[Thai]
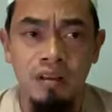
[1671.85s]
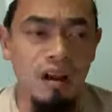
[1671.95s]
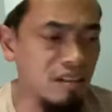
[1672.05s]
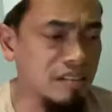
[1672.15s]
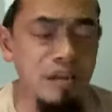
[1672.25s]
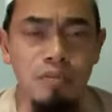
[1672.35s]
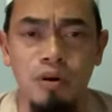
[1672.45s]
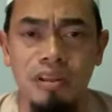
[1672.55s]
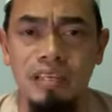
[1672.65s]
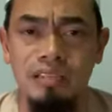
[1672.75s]
กัดดิมู
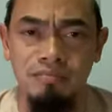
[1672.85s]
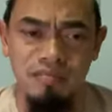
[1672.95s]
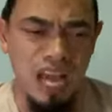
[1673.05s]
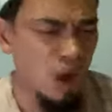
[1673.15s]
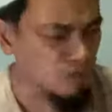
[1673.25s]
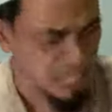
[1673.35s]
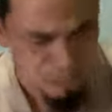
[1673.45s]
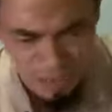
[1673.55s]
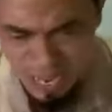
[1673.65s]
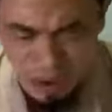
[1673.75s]
นีเอาฉัน
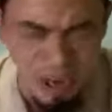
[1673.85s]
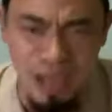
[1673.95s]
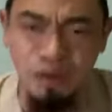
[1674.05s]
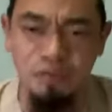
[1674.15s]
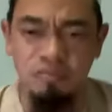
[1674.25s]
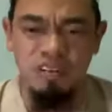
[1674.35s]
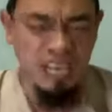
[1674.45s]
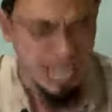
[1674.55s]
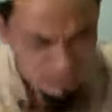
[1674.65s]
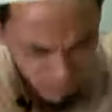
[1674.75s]
ไปเร็
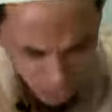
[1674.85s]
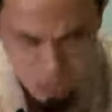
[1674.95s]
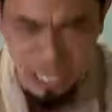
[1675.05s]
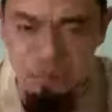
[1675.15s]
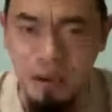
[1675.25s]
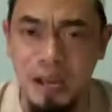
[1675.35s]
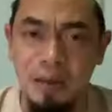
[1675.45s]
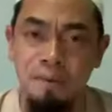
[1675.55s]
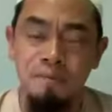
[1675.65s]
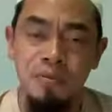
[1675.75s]
วๆรีบเอาฉันไป
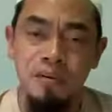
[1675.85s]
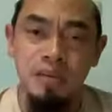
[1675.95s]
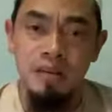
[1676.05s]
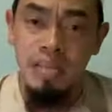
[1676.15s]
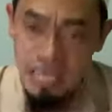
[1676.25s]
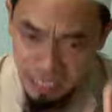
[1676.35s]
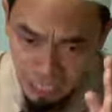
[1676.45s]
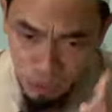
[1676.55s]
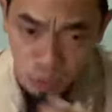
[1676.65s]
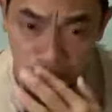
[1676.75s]
นี่คื
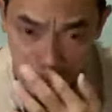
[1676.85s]
อคน